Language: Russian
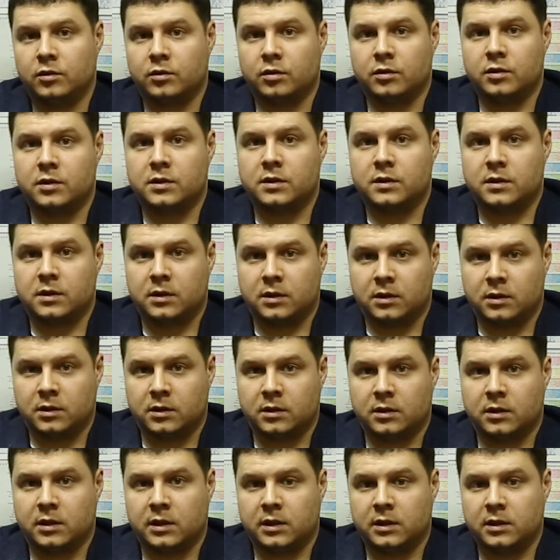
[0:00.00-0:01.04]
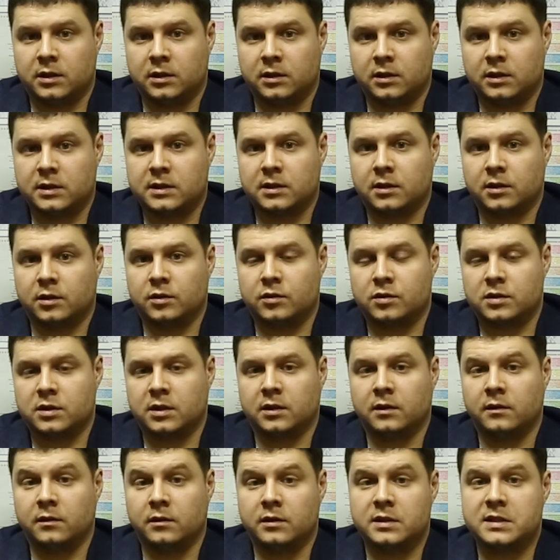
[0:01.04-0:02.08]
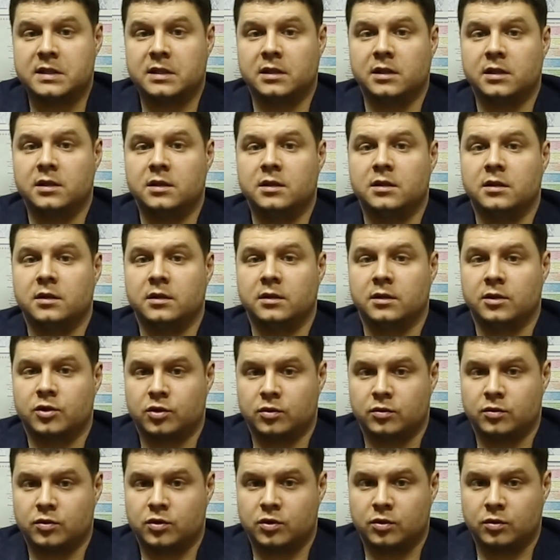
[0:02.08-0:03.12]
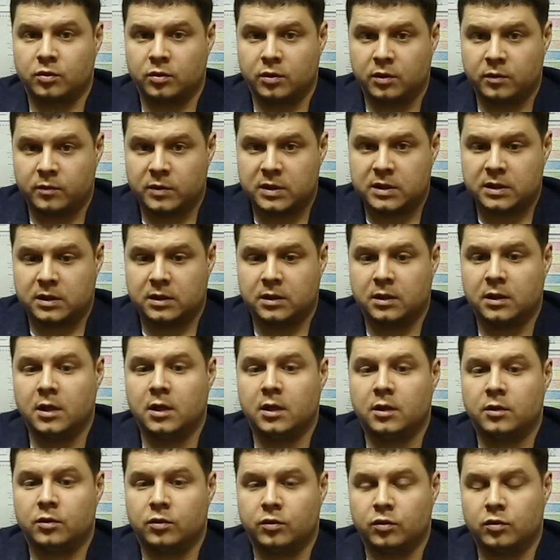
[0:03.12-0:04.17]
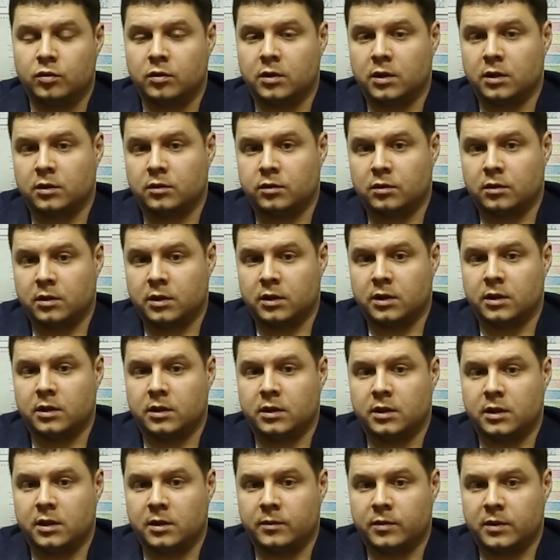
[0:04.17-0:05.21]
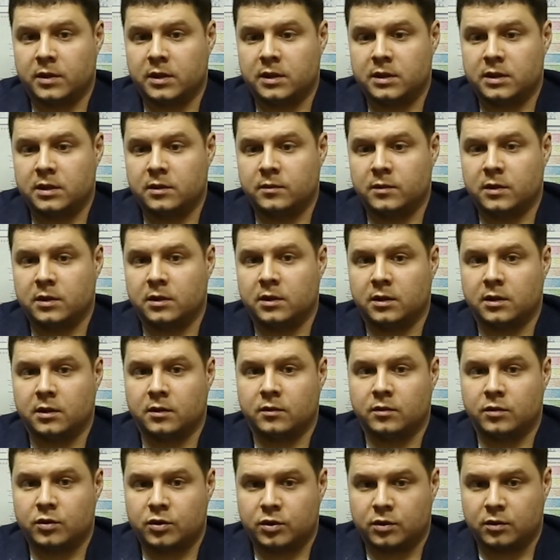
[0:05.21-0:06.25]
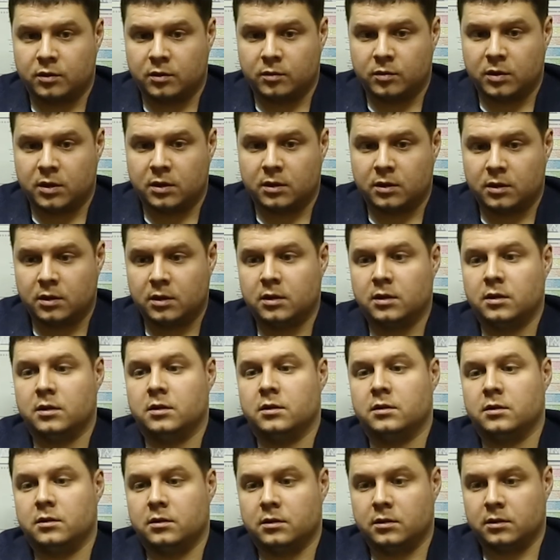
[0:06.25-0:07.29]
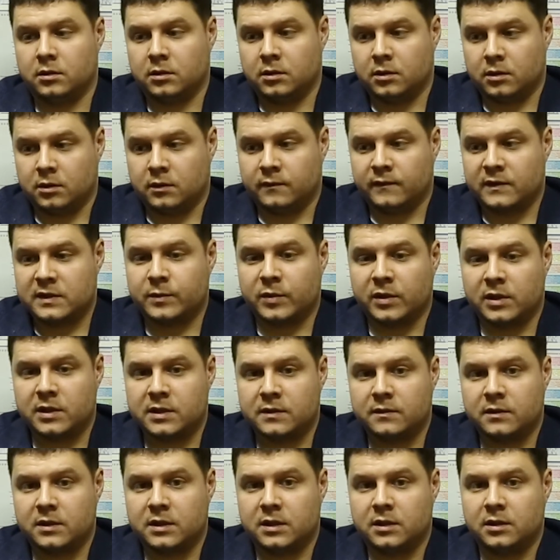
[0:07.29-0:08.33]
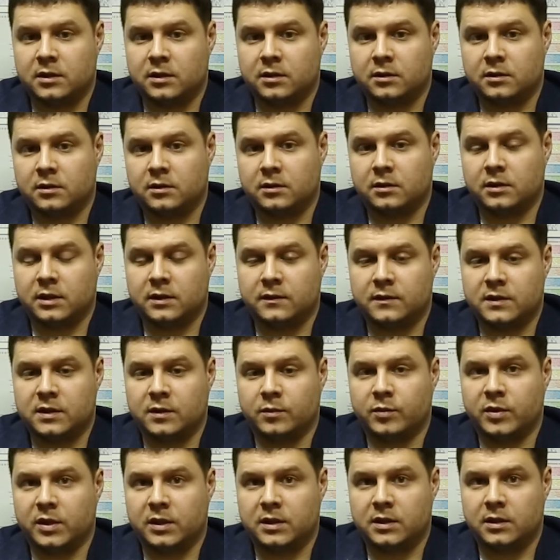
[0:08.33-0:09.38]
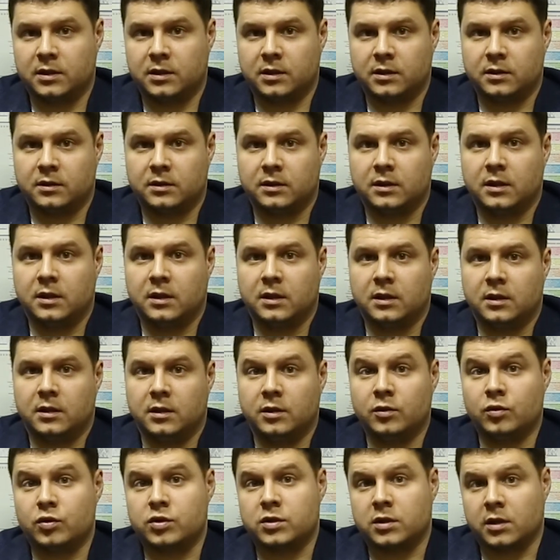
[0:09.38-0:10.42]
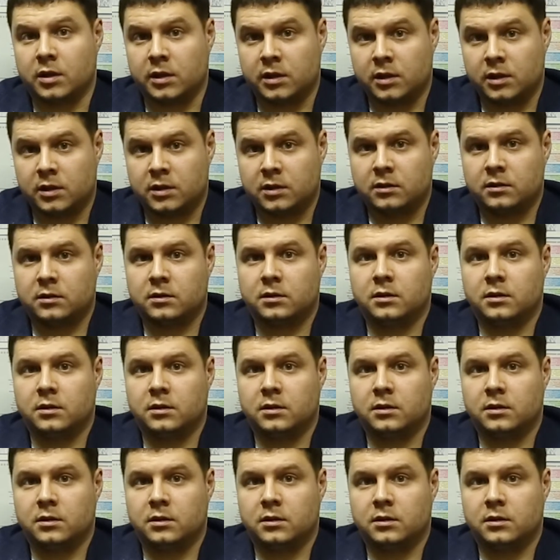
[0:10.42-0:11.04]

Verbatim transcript: То есть э, отдел оценки устанавливает среднерыночную стоимость, ту, которая необходима для того, чтобы э, воспроизвести эти все потери и устранить.